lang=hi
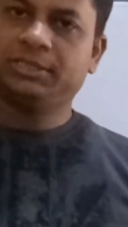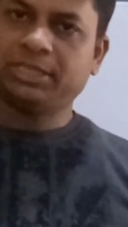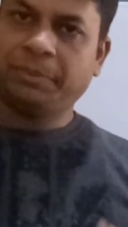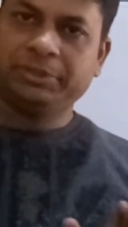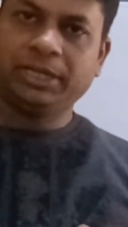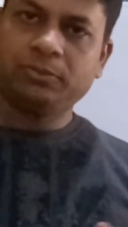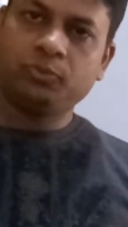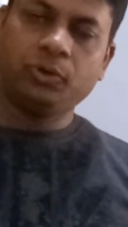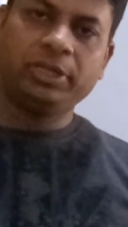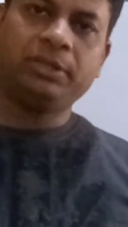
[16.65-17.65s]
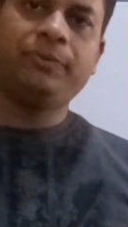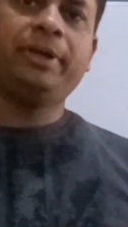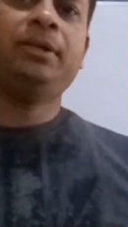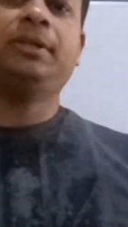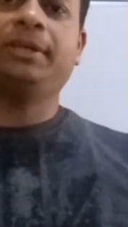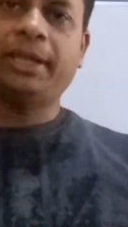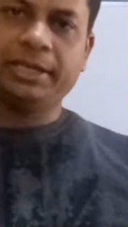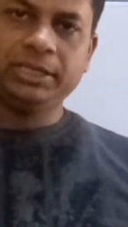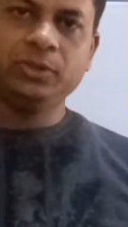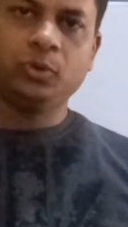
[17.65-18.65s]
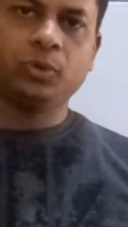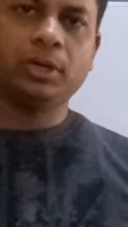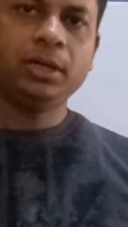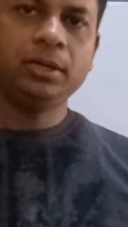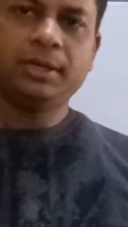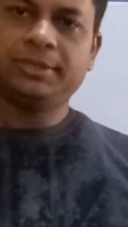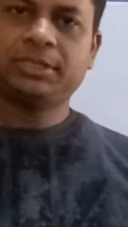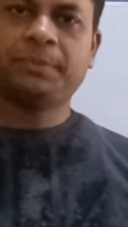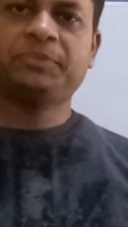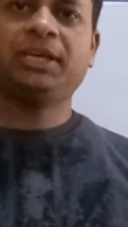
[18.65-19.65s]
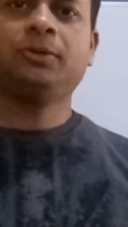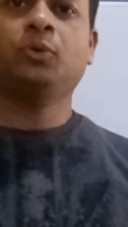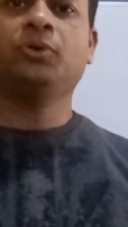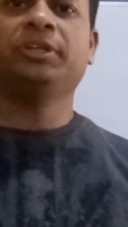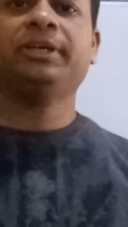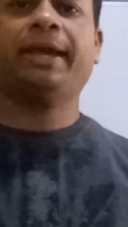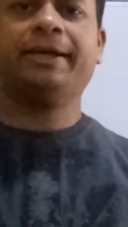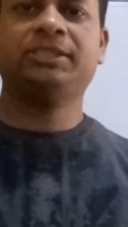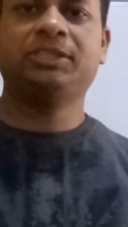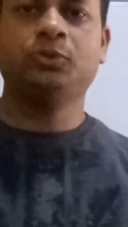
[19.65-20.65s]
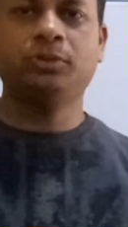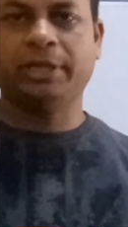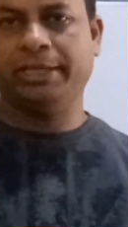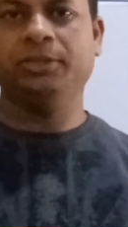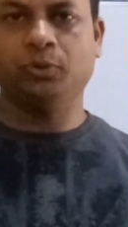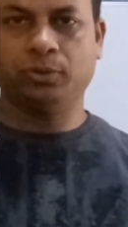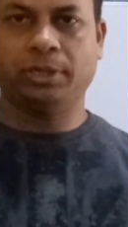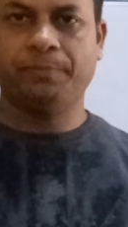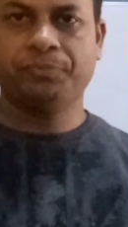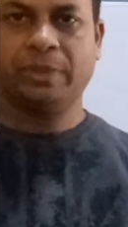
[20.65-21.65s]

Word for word: जब तक वो इवेंट नहीं होगा तब तक कोडिंग एग्जीक्यूट नहीं होगा